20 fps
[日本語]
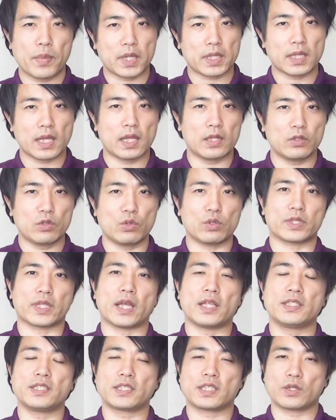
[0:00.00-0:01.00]
んパターンの
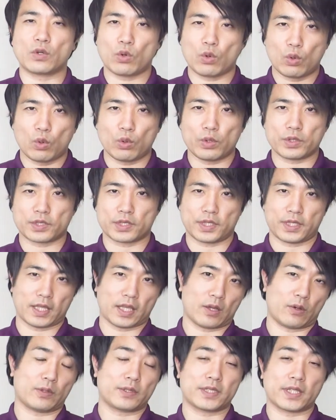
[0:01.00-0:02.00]
断食方法につい
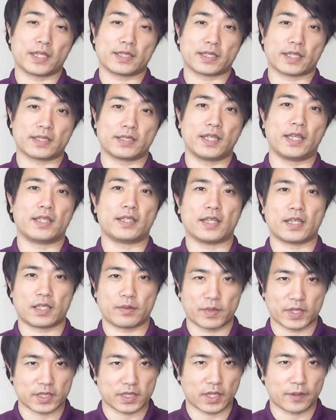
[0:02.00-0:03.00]
てお伝えさせていただ
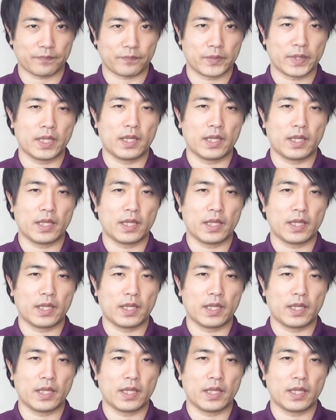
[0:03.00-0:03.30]
きました。